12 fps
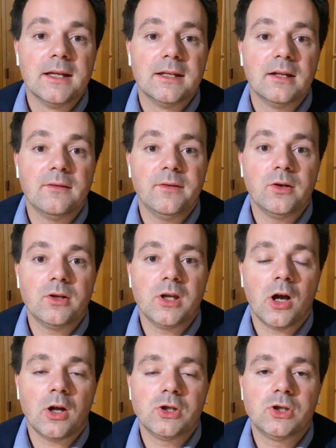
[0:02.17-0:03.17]
Nel video di
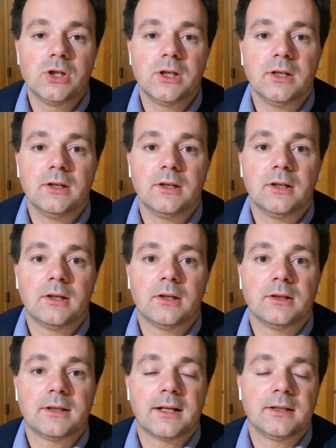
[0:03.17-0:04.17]
oggi
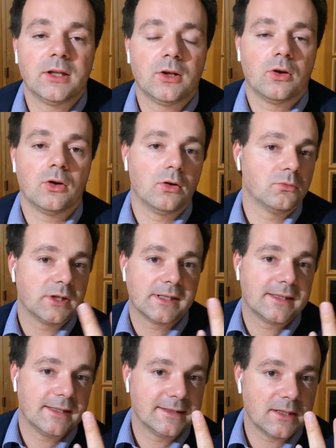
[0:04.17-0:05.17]
eh, tratterò
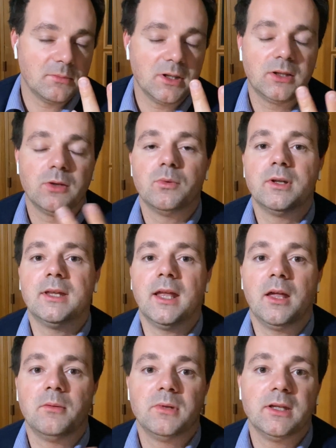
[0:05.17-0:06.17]
essenzialmente due
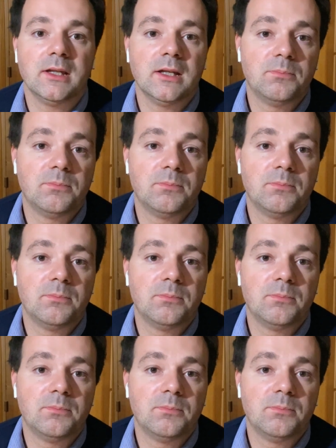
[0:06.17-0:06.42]
temi.